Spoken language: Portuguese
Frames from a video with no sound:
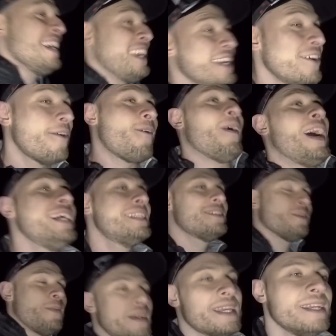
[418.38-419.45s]
E o
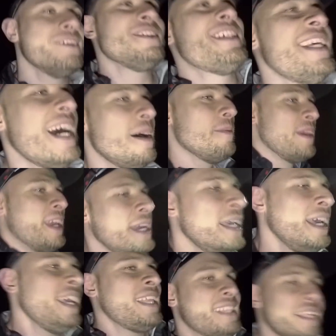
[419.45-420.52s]
quartzo, para quem não sabe,
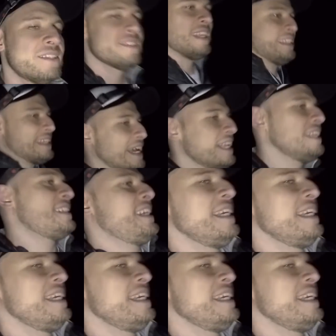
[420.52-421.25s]
dentro da escala de